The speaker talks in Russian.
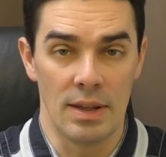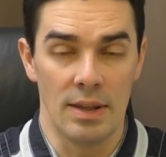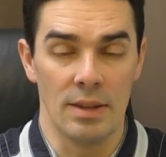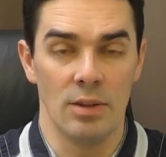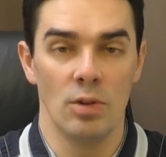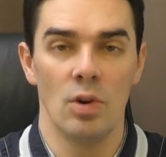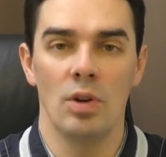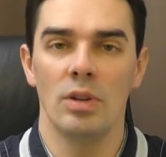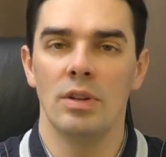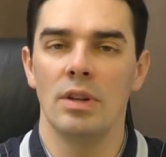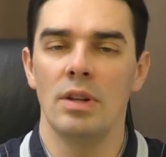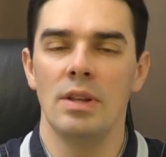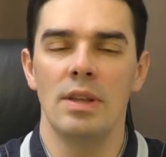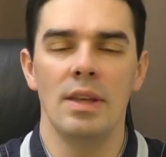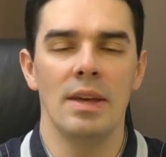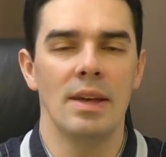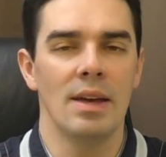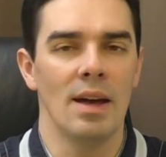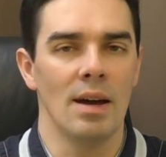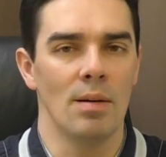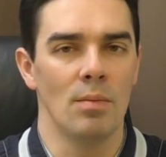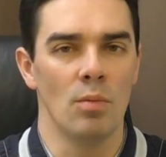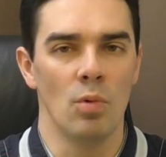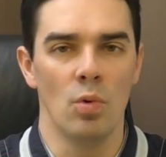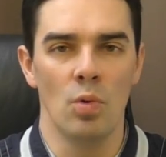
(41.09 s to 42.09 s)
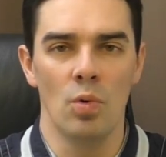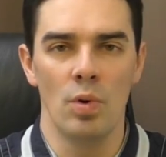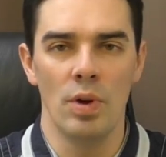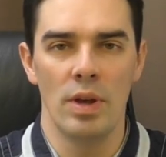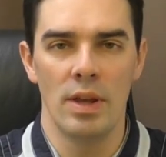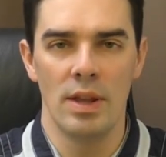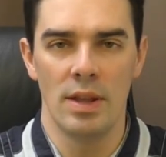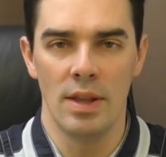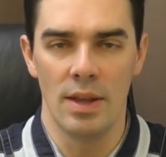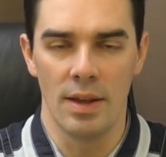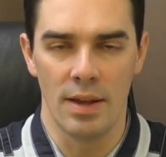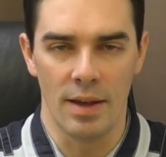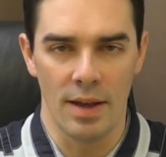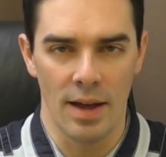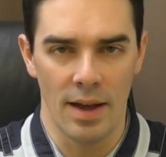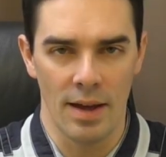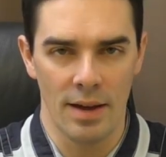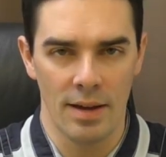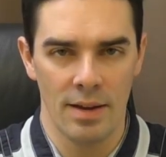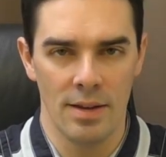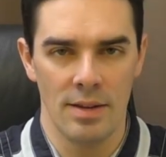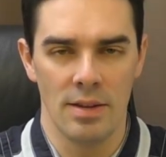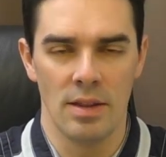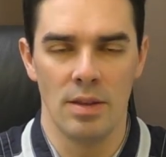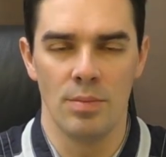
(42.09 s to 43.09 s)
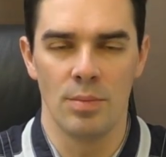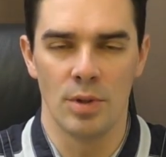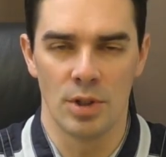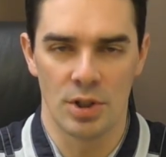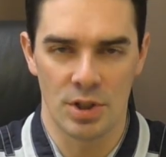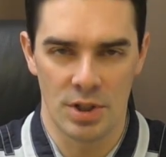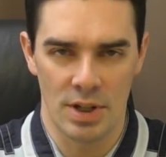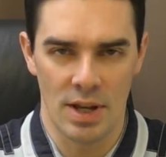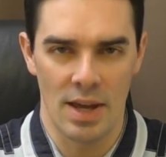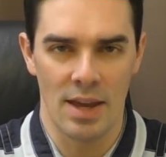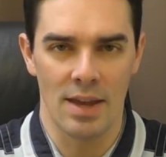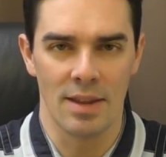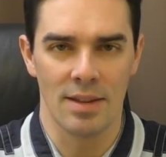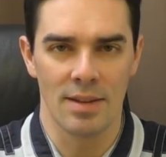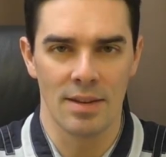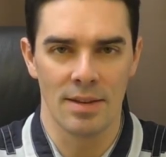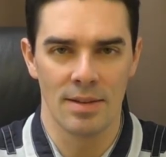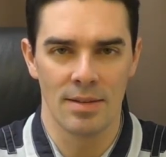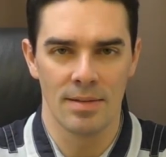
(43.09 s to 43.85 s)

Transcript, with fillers: но это никому и никак не мешает.